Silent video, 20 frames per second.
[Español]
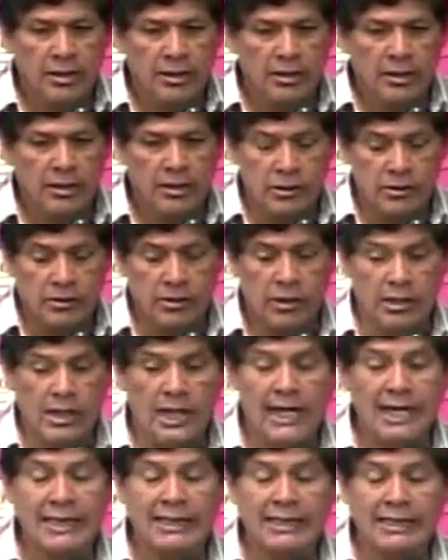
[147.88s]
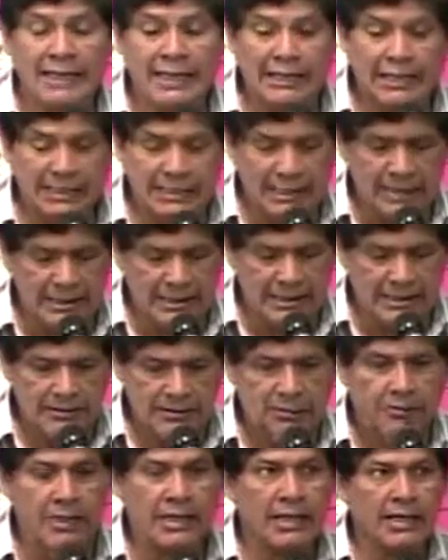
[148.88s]
Eh, alternas,
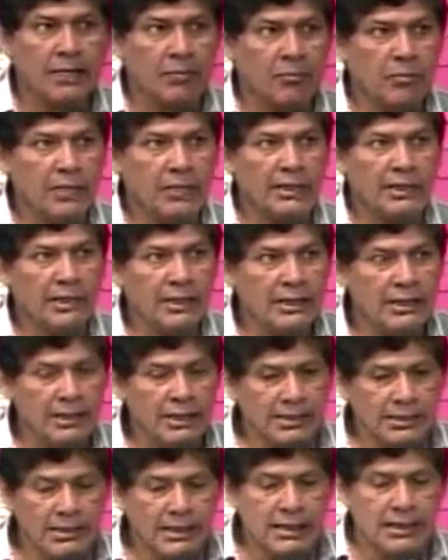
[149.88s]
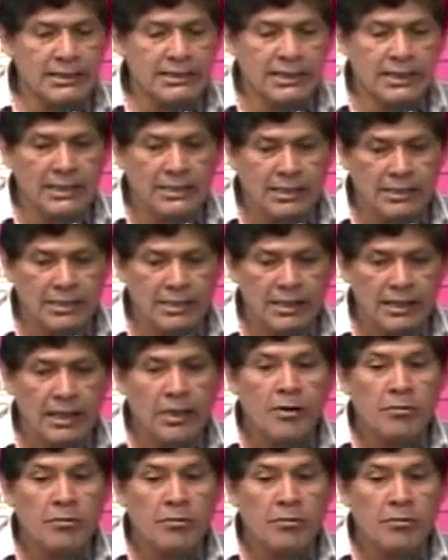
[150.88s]
para que puedan ingresar y salir